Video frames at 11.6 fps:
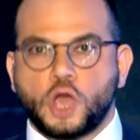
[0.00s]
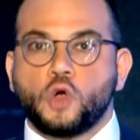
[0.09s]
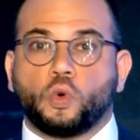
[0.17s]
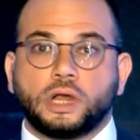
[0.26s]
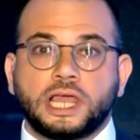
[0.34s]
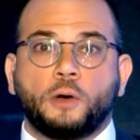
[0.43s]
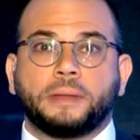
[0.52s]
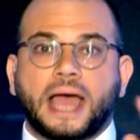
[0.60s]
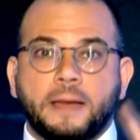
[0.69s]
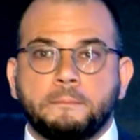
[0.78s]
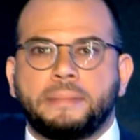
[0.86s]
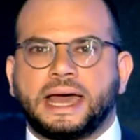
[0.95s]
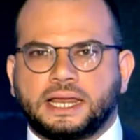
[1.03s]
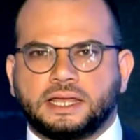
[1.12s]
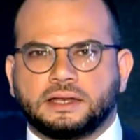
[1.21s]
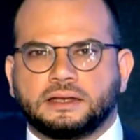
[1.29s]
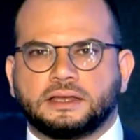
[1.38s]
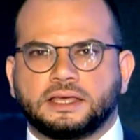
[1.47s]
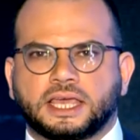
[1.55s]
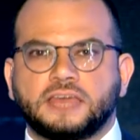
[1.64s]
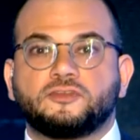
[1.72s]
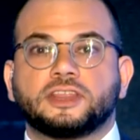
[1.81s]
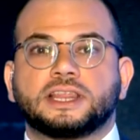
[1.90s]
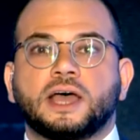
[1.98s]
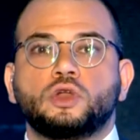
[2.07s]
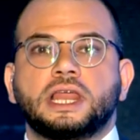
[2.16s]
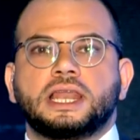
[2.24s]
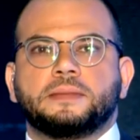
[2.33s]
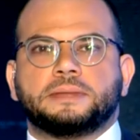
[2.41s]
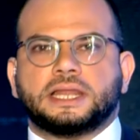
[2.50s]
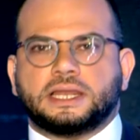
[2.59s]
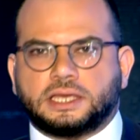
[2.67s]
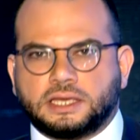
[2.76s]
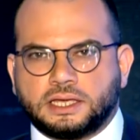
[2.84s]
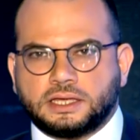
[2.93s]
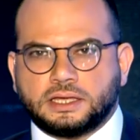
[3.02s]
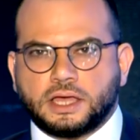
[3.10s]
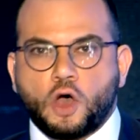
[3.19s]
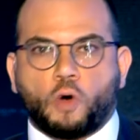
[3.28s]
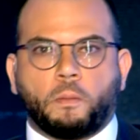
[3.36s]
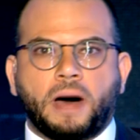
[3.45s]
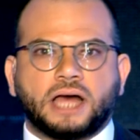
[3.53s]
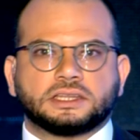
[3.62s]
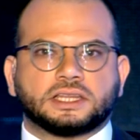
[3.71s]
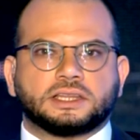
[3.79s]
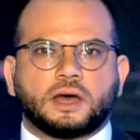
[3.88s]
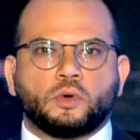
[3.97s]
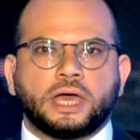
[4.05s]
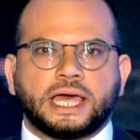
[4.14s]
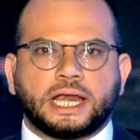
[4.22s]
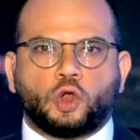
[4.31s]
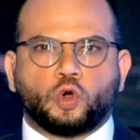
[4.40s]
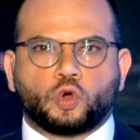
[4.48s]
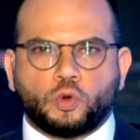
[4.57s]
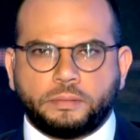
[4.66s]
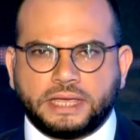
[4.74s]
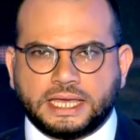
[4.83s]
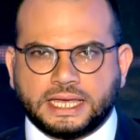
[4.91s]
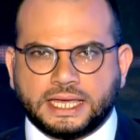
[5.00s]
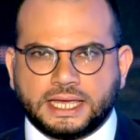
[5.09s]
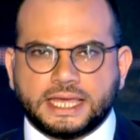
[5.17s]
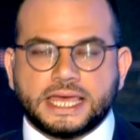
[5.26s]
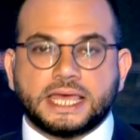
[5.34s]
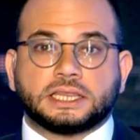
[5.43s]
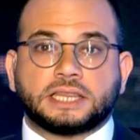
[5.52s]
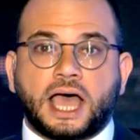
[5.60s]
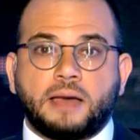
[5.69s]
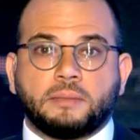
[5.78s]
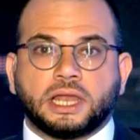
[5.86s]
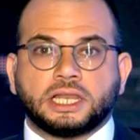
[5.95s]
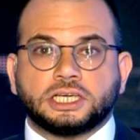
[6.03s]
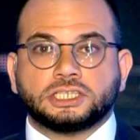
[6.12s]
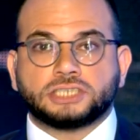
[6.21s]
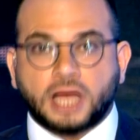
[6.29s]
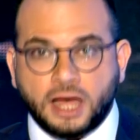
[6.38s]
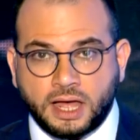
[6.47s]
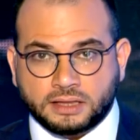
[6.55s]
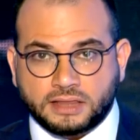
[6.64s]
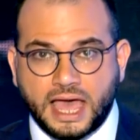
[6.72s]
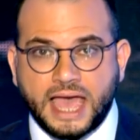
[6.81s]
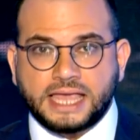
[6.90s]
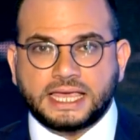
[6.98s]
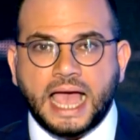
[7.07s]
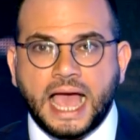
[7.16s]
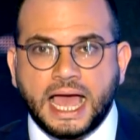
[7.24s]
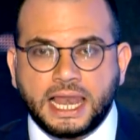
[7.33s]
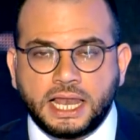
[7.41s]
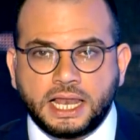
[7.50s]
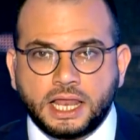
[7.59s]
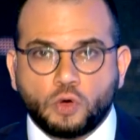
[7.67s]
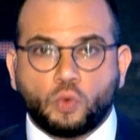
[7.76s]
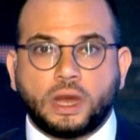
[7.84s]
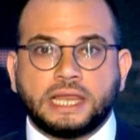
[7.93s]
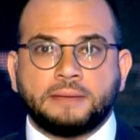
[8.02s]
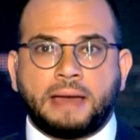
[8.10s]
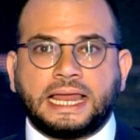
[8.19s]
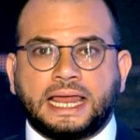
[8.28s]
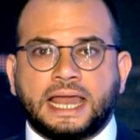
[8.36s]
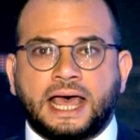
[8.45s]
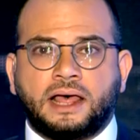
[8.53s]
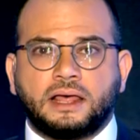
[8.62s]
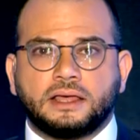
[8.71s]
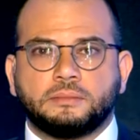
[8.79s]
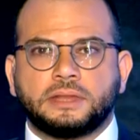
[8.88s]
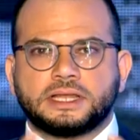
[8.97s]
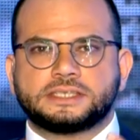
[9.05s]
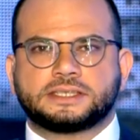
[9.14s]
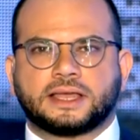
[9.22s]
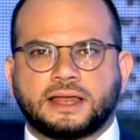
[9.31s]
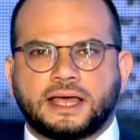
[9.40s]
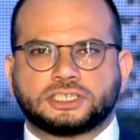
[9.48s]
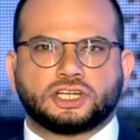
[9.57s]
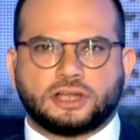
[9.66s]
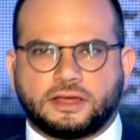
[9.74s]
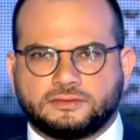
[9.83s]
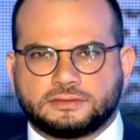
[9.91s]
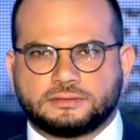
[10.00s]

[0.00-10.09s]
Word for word: واليوم رح نبرهن كيف الدولة اللبنانية وبعض الدوائر الحكومية تعمل لإجهاض أي حل ولمنعنا من استخراج النفط